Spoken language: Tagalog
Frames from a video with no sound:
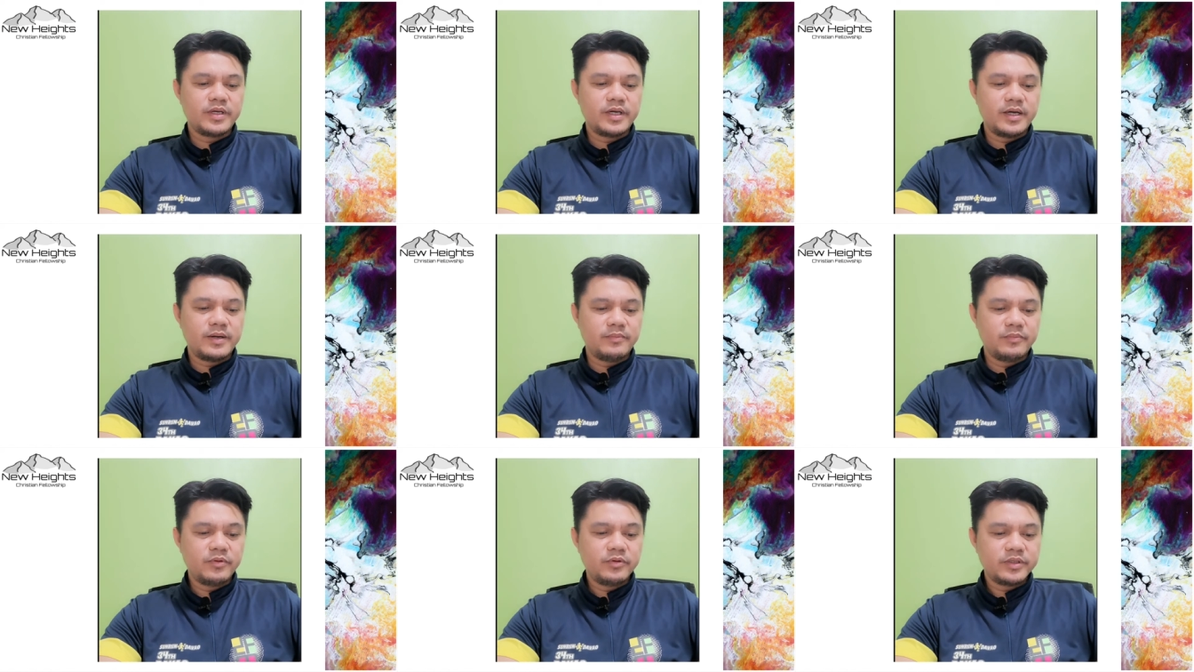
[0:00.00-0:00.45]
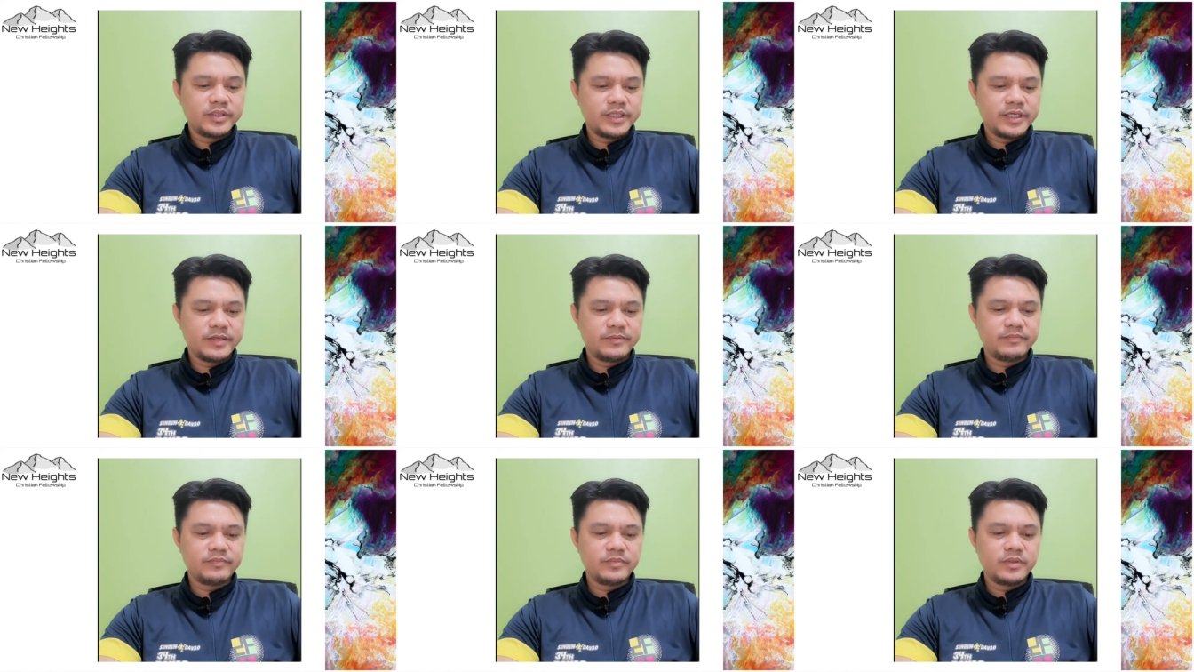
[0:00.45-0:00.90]
among
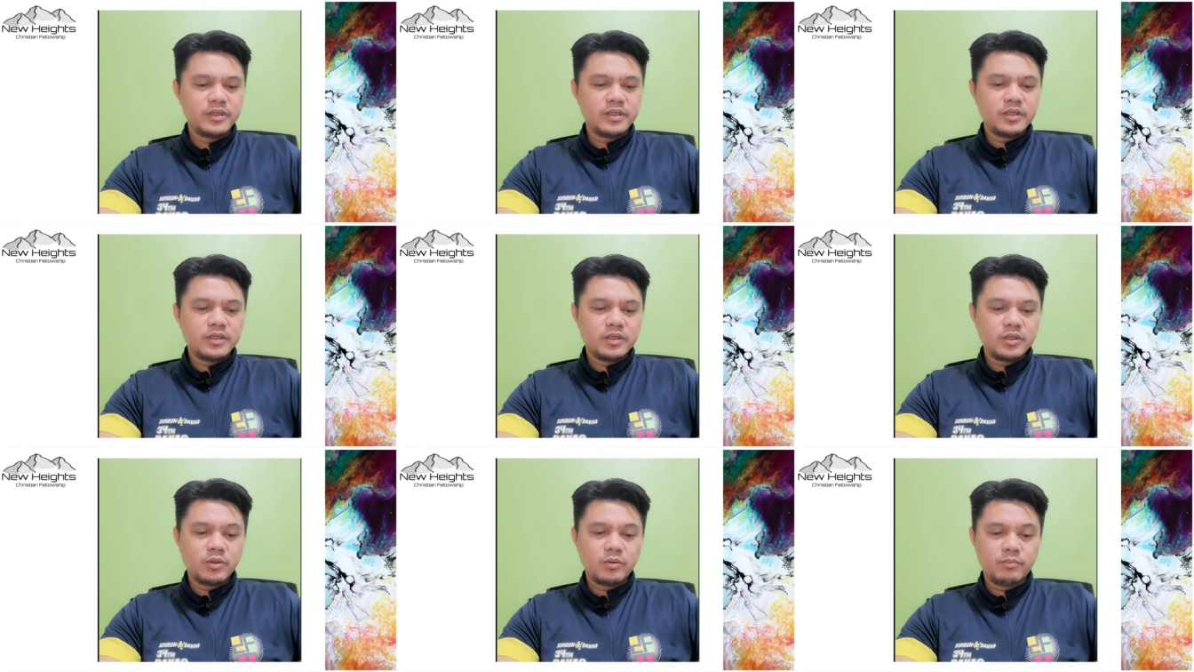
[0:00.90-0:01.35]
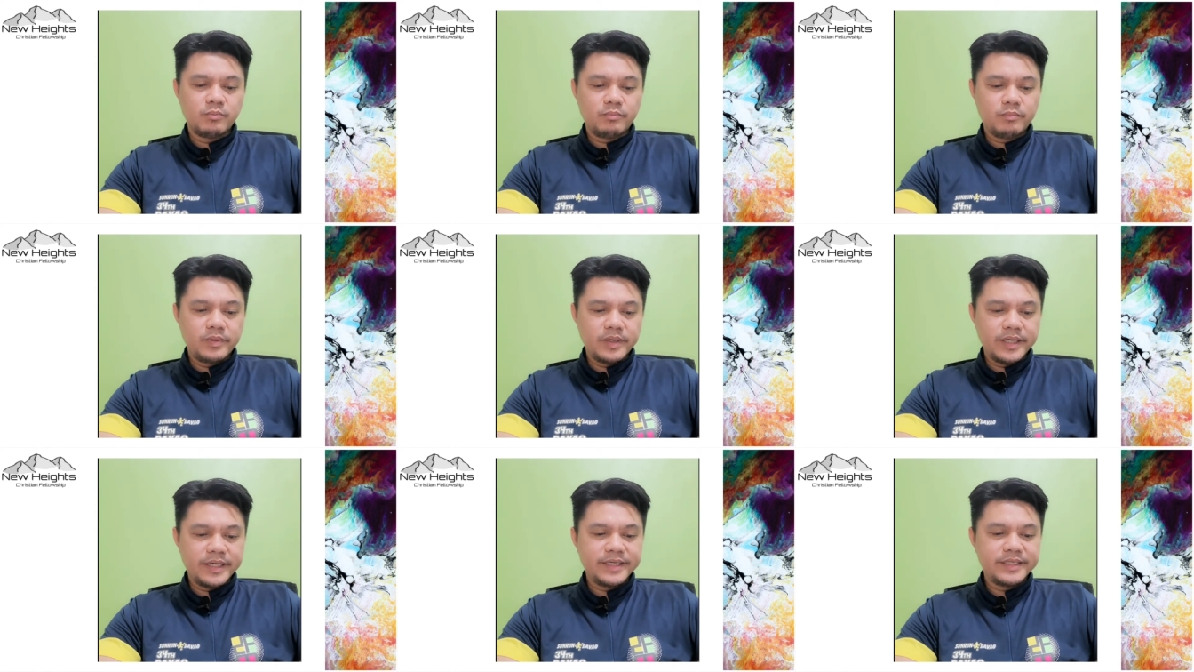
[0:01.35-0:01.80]
them
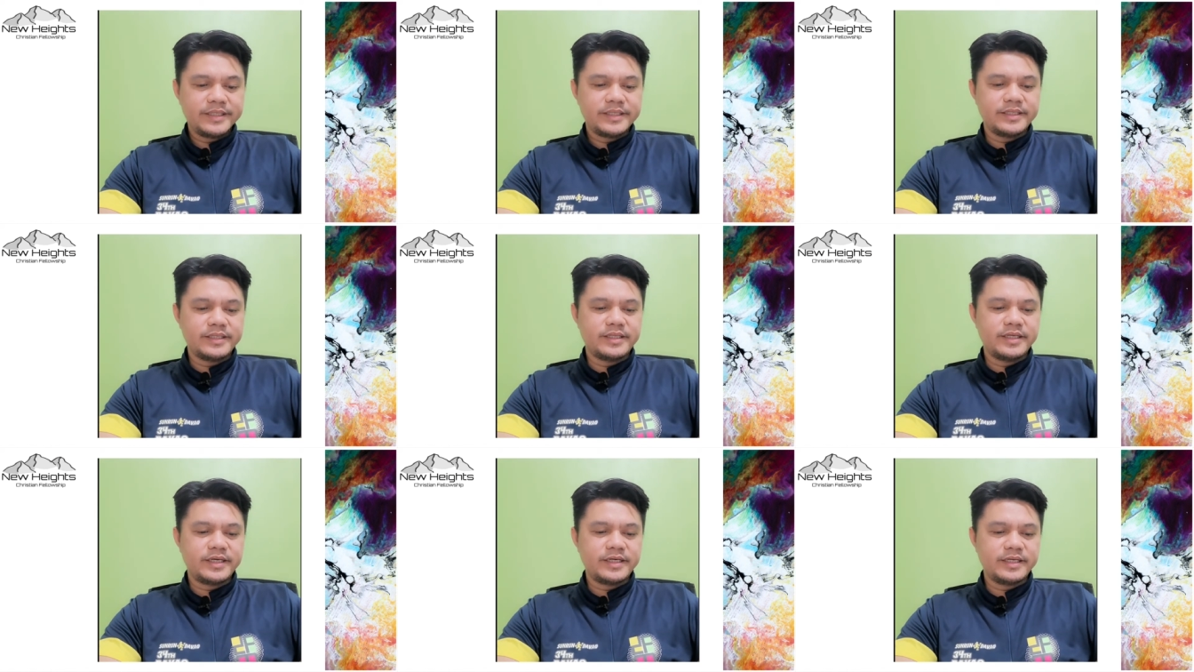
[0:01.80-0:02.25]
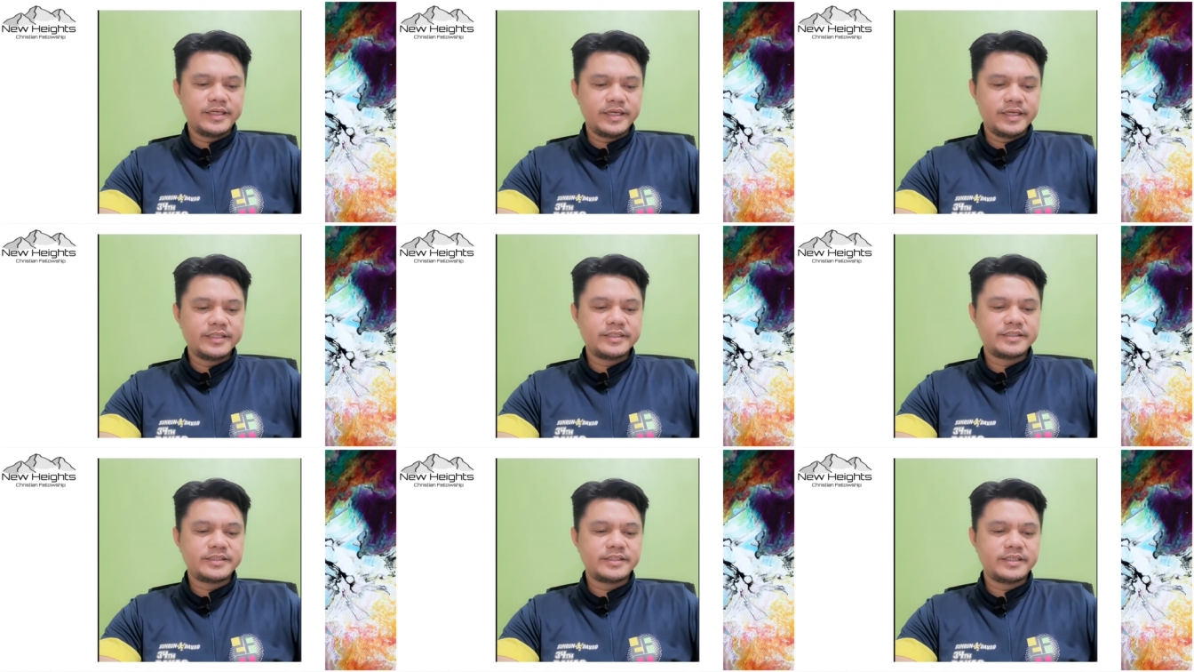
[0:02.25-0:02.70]
complained
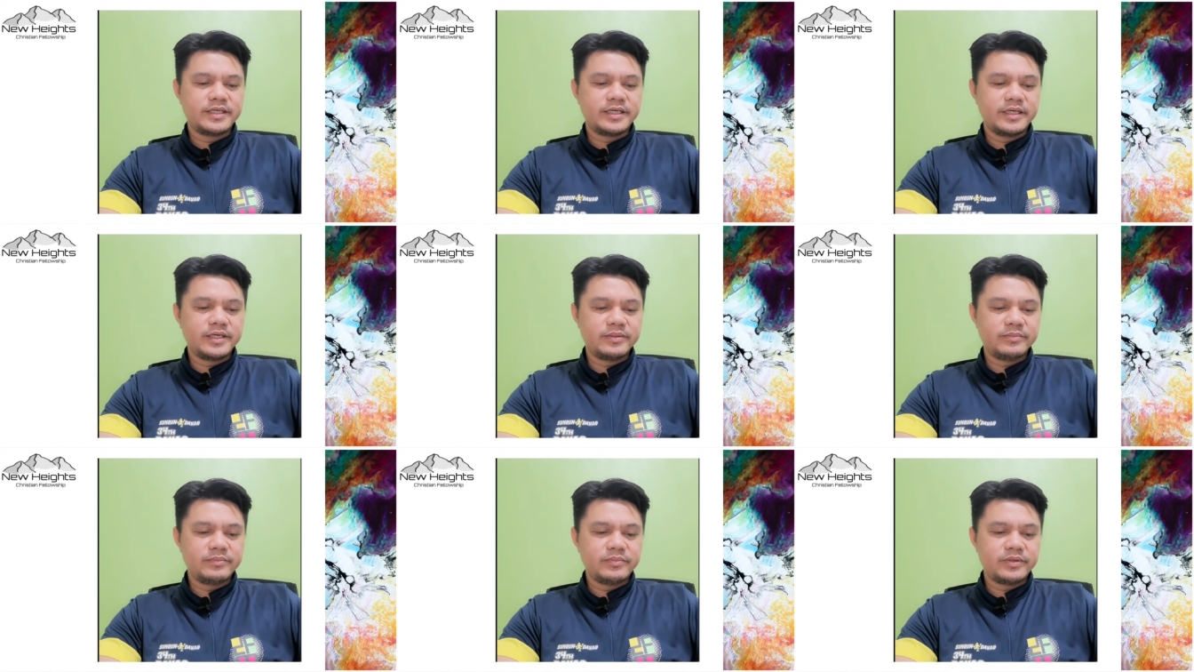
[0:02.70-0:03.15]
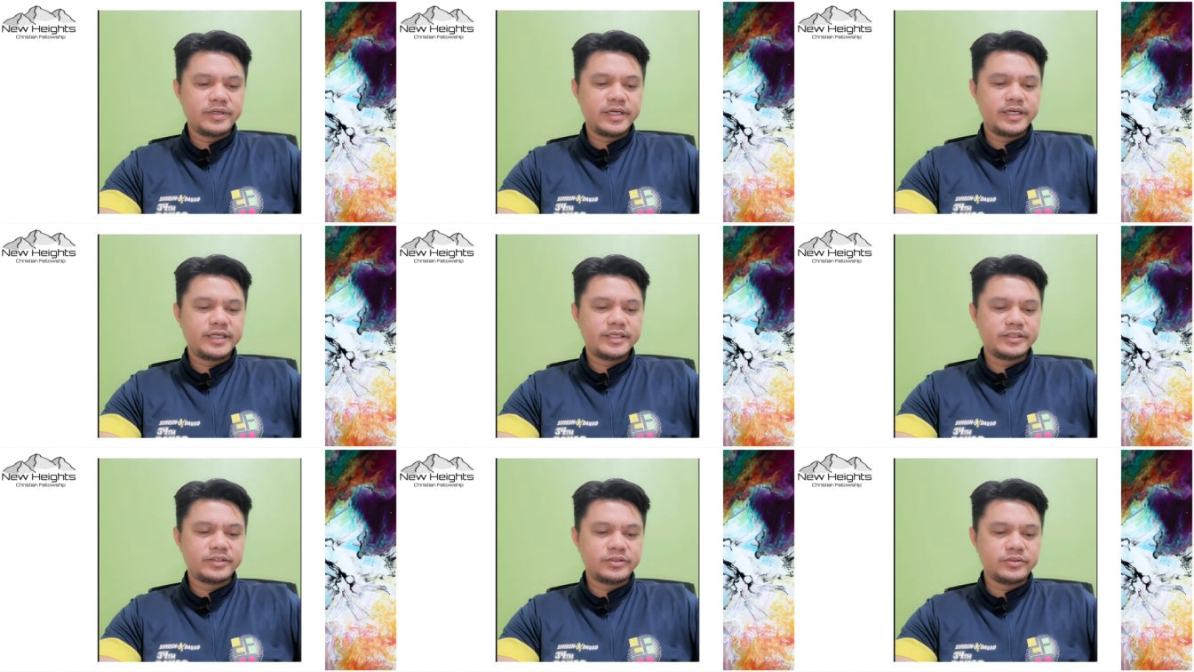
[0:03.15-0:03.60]
against the
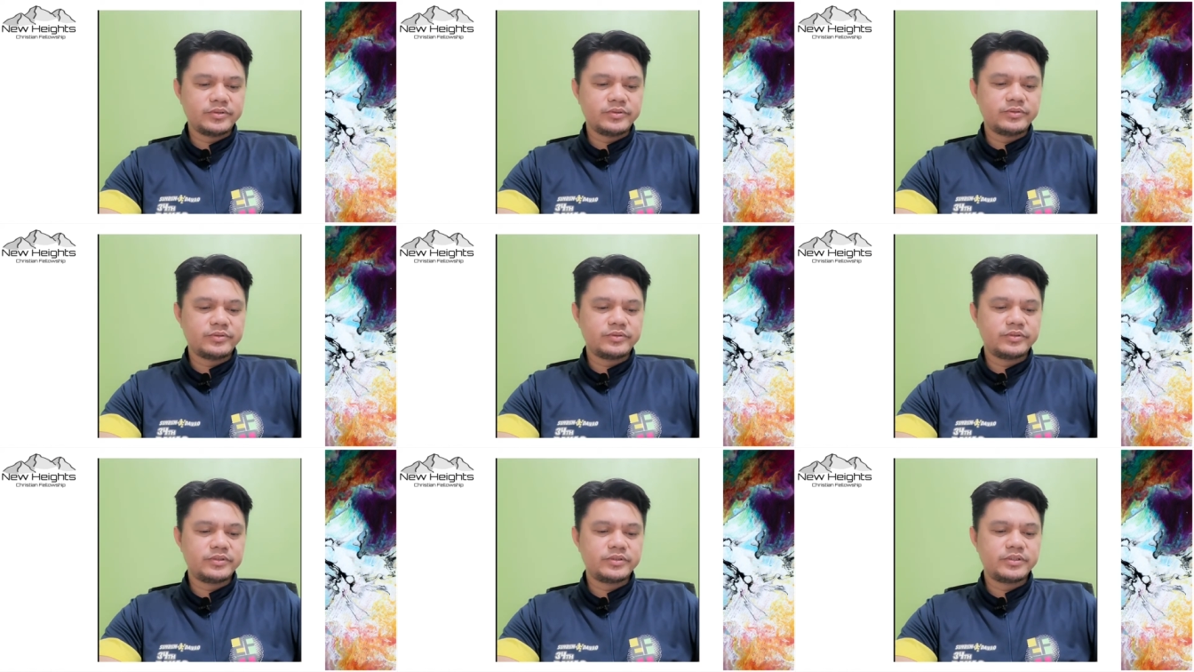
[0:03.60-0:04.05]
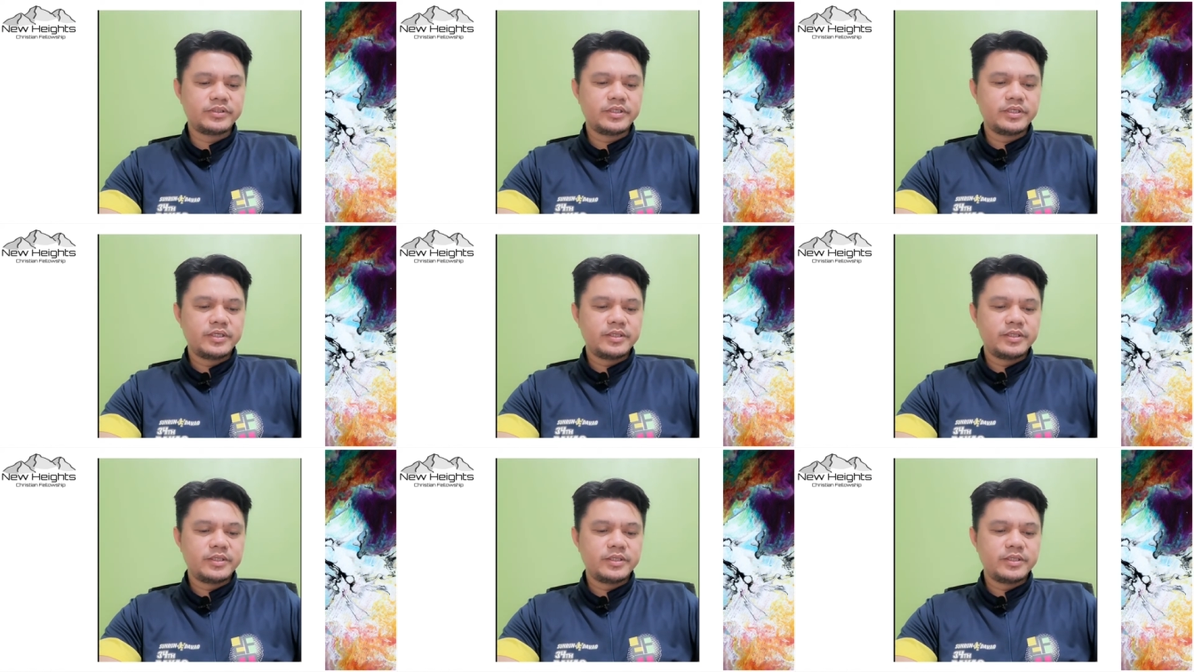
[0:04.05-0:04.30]
Hebraic Jews